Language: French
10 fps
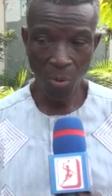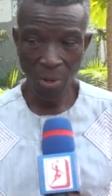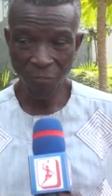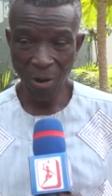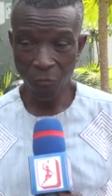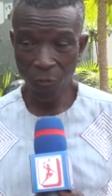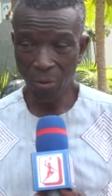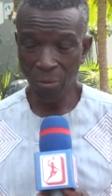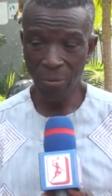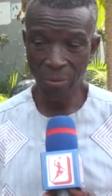il faut avouer
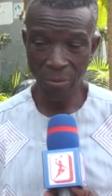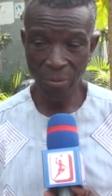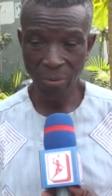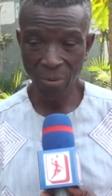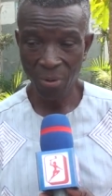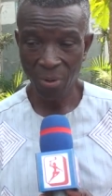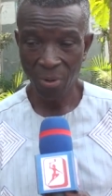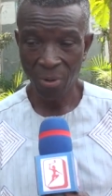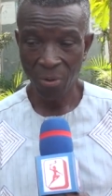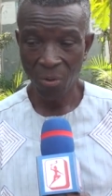que
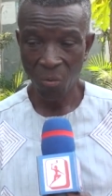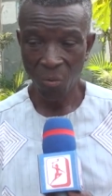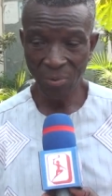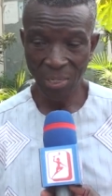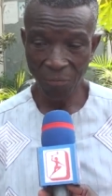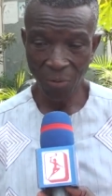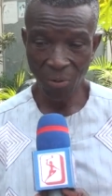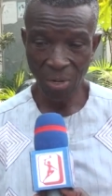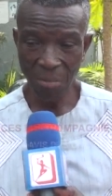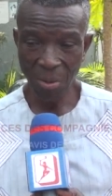nous
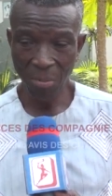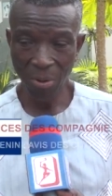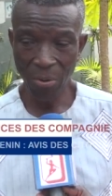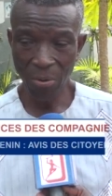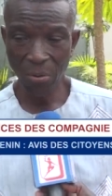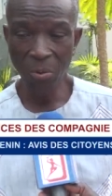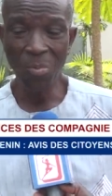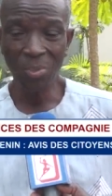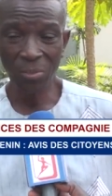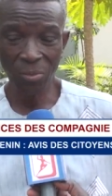avons quand même une
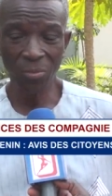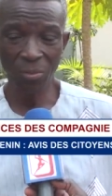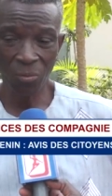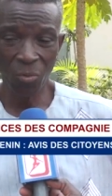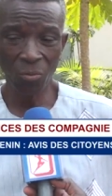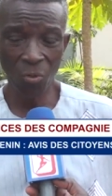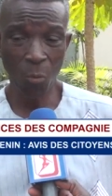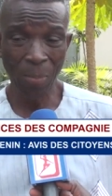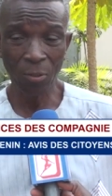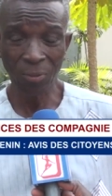multitude de,
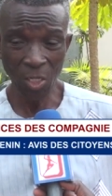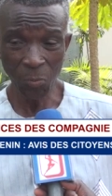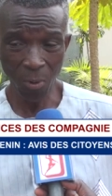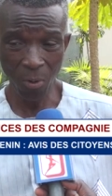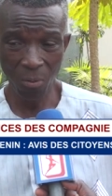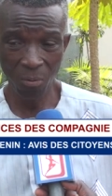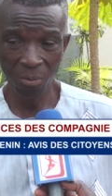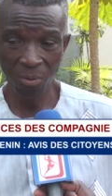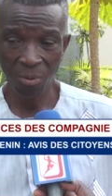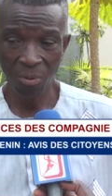compagnies de transport.
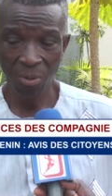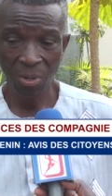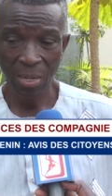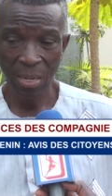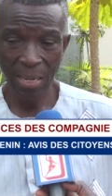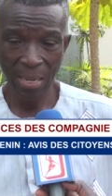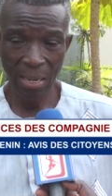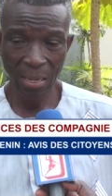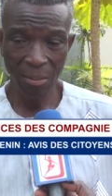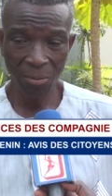
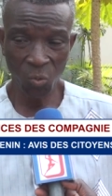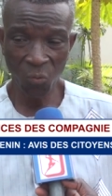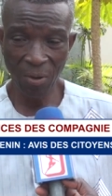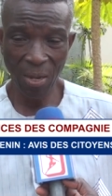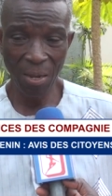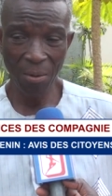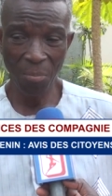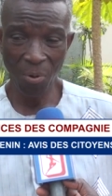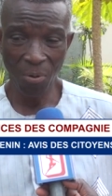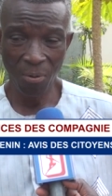Hein. souvent,
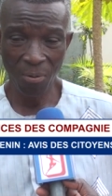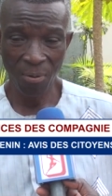bon,